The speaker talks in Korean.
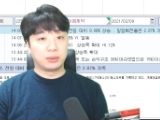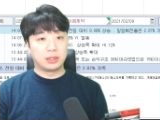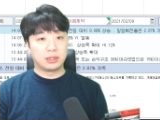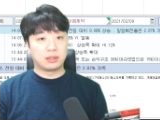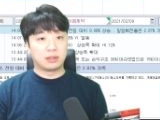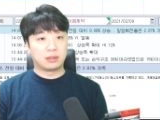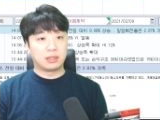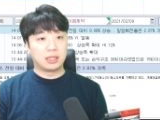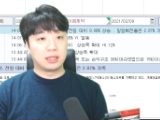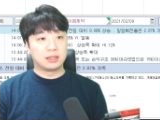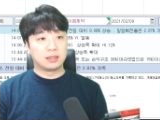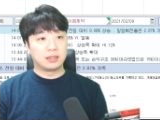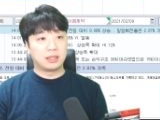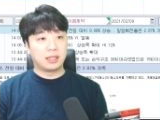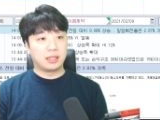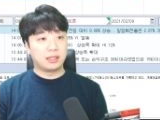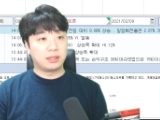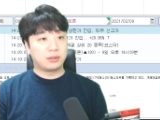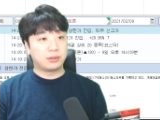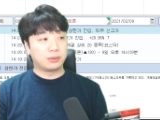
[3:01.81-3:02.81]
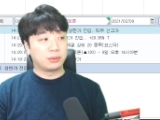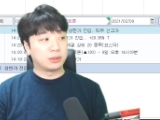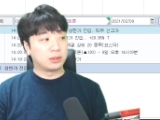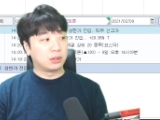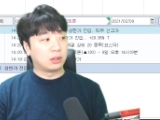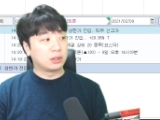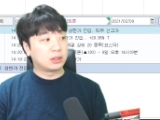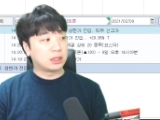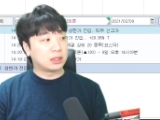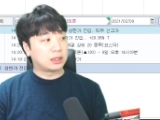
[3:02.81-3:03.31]
들어가 있는데
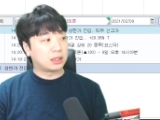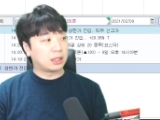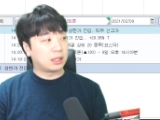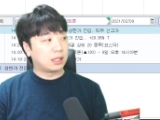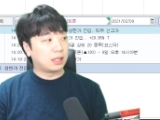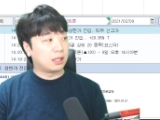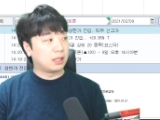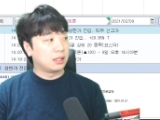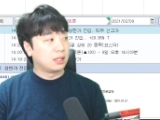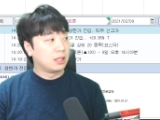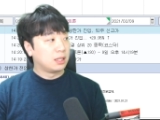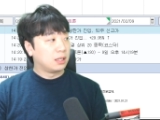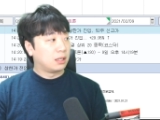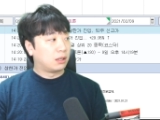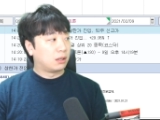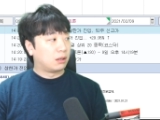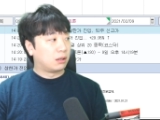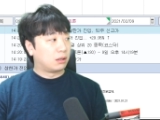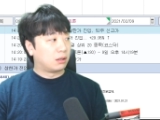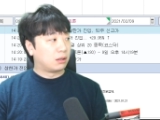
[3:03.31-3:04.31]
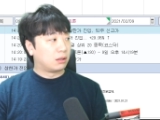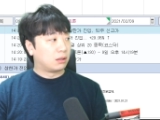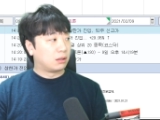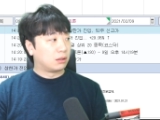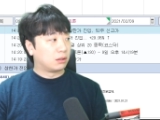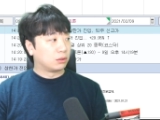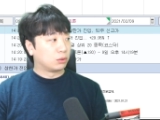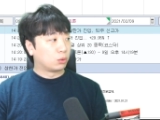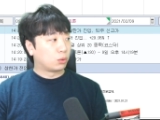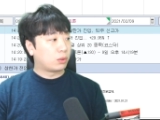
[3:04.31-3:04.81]
이트론은 어제 제가
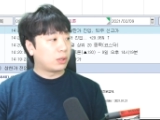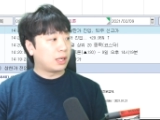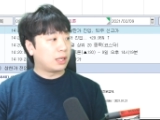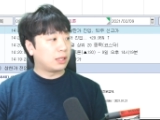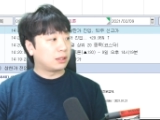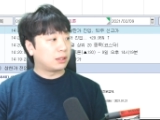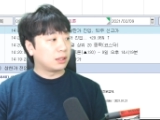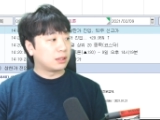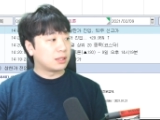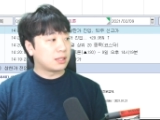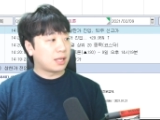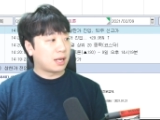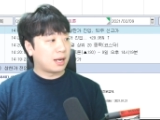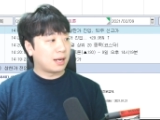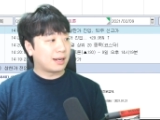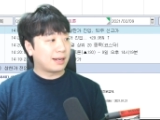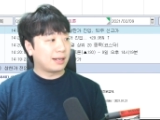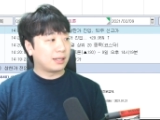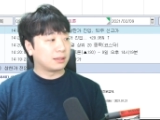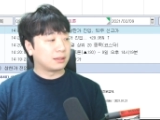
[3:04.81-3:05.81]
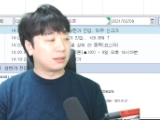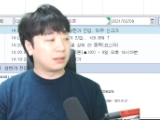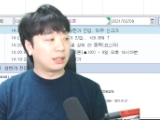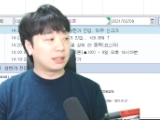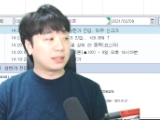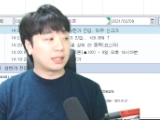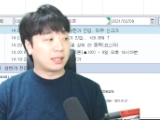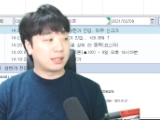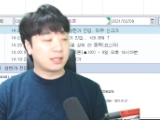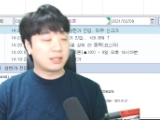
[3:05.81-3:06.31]
어, 녹화할 때는 상한가가
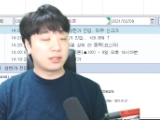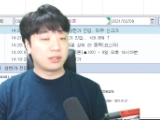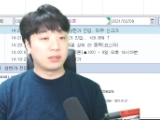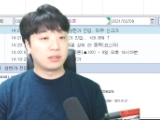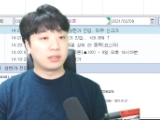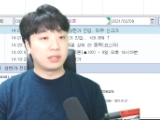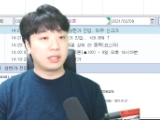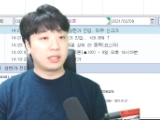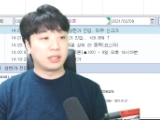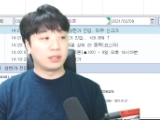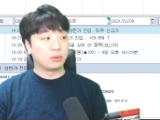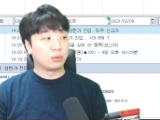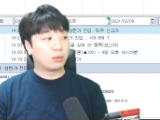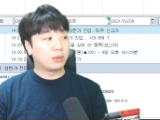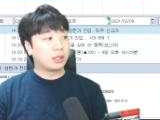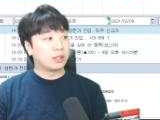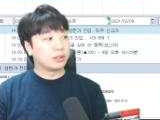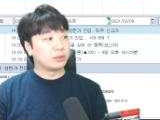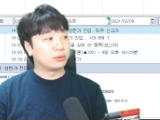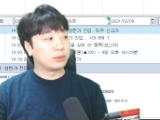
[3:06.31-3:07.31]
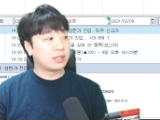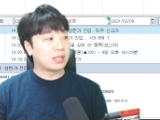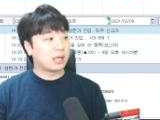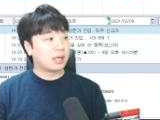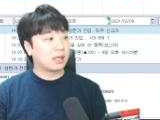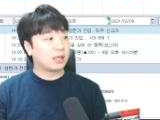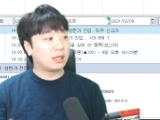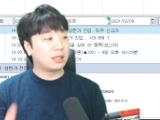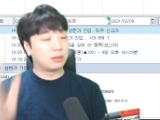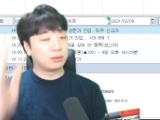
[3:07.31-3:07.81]
들어가지 않았었는데 녹화 이후에
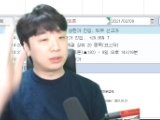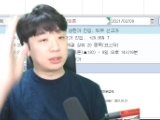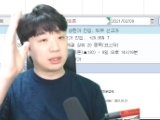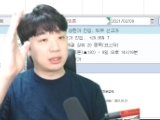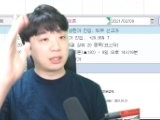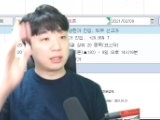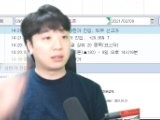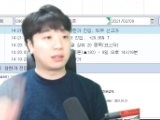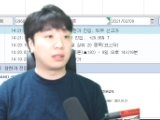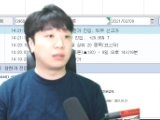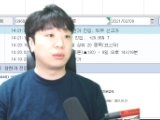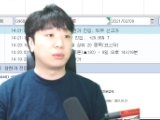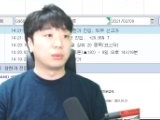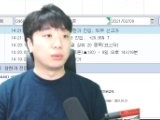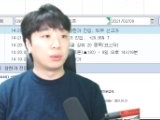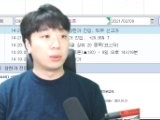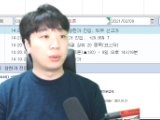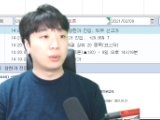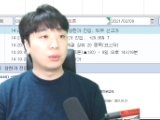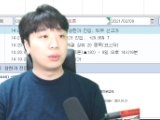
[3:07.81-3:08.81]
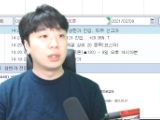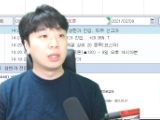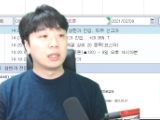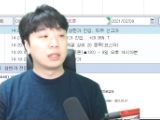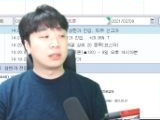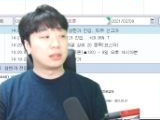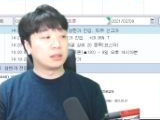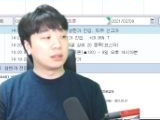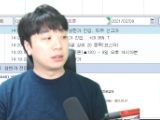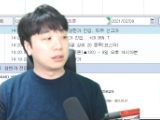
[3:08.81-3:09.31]
상한가로 직행을 하고
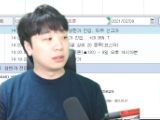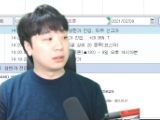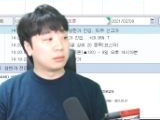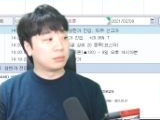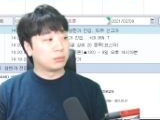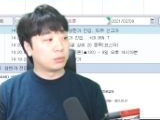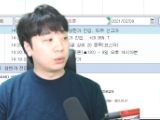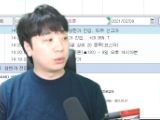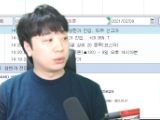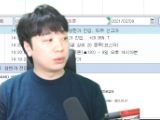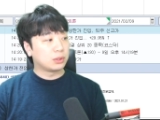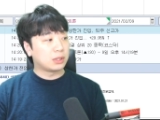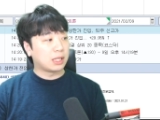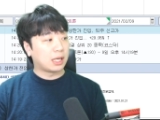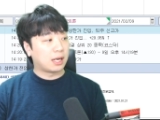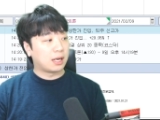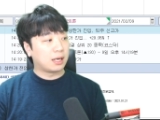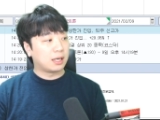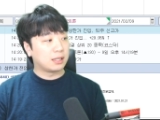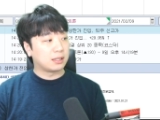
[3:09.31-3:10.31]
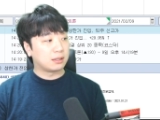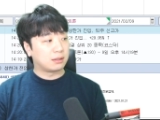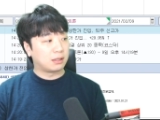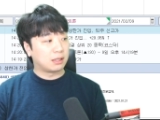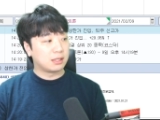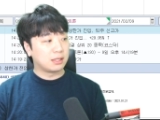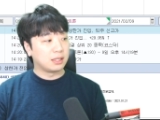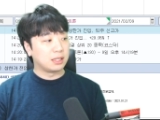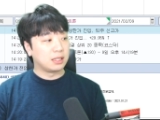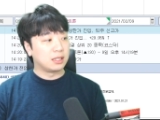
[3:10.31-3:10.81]
지금도 상한가에
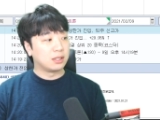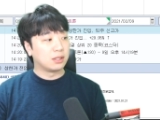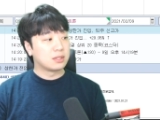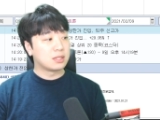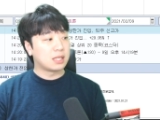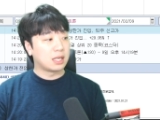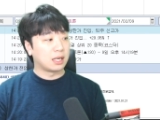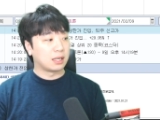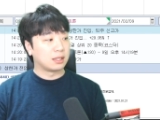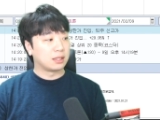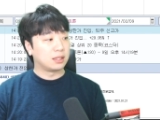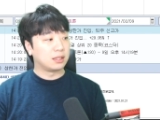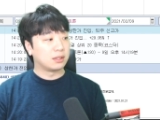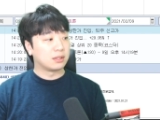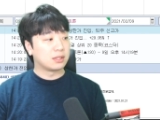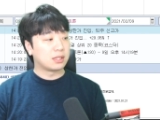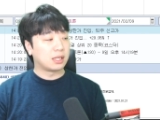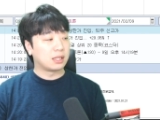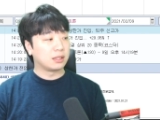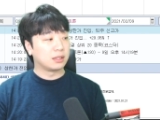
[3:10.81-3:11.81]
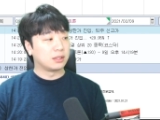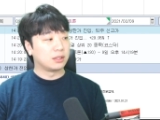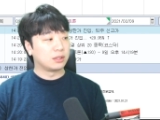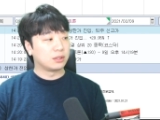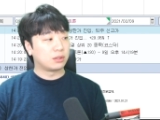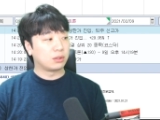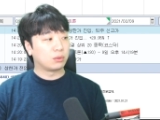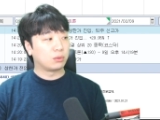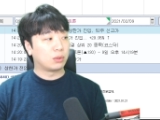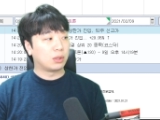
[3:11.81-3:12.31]
들어가서 2연상,
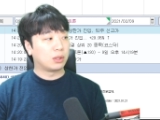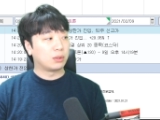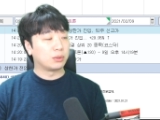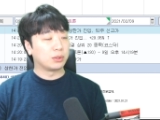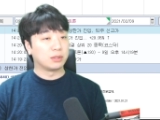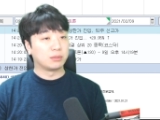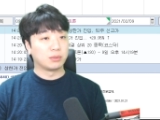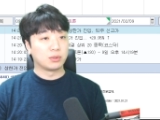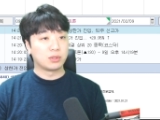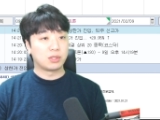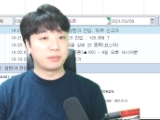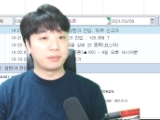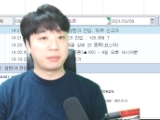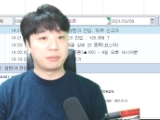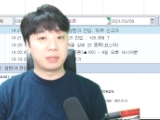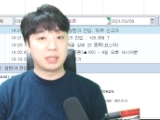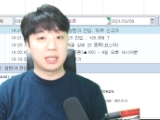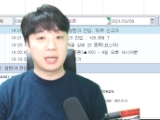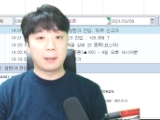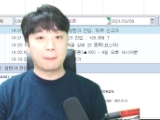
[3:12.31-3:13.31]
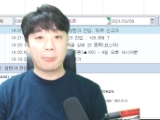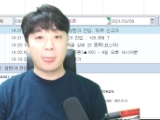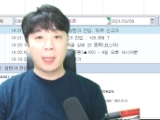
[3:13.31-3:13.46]
2연상을 성공하고 있는 모습입니다.